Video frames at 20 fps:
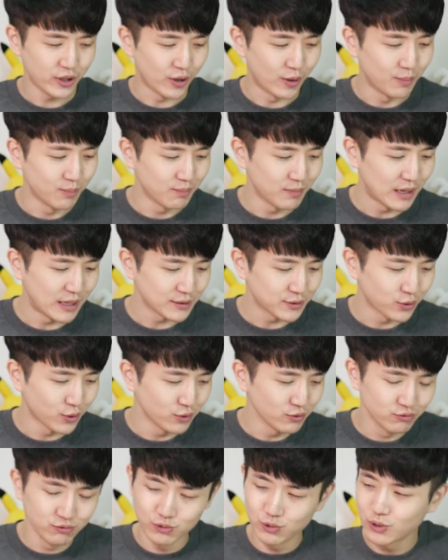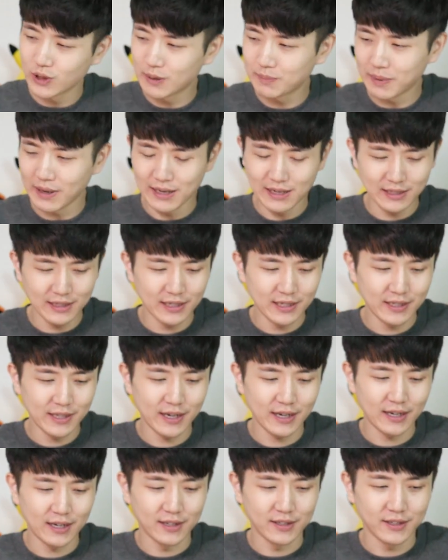이 엄마 손 운동화
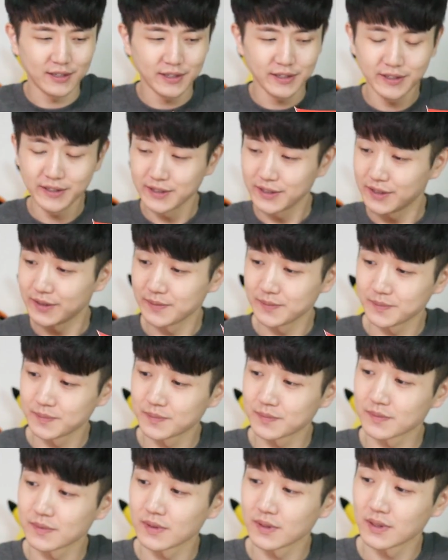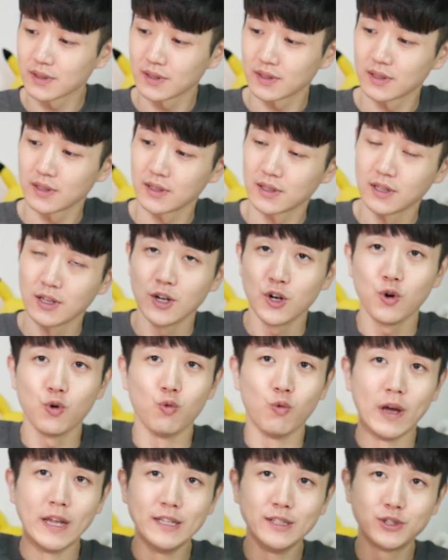빨개에다가는
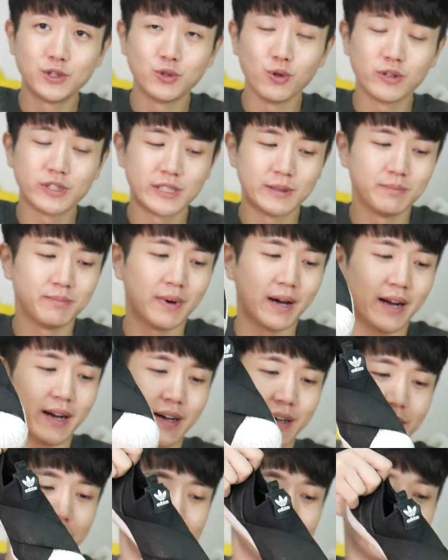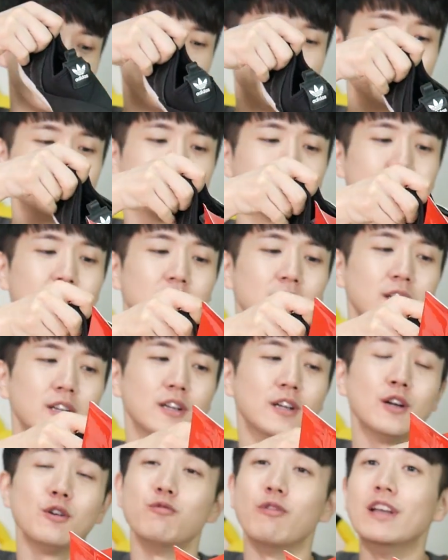왼쪽 신발
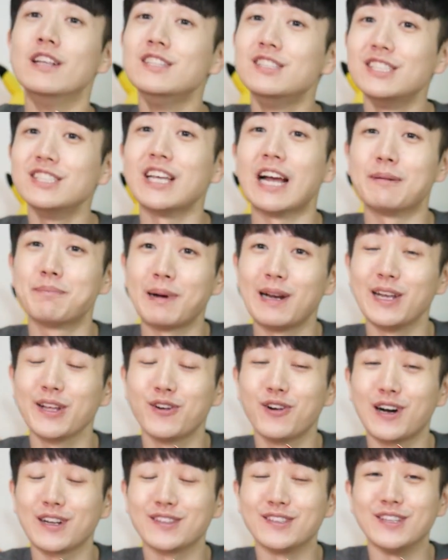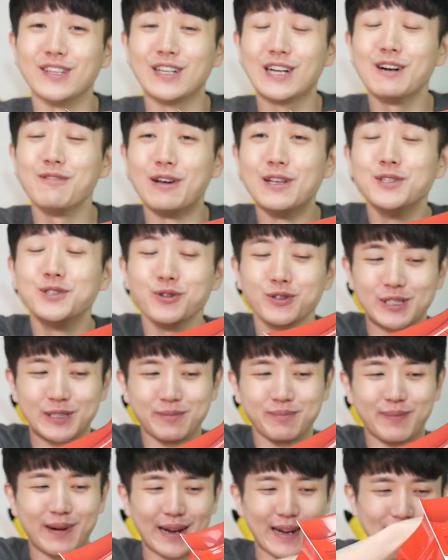왠지 잘 빨릴 것 같으니까 왼쪽
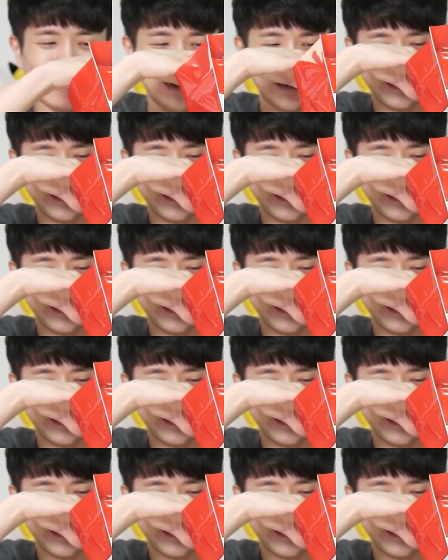신발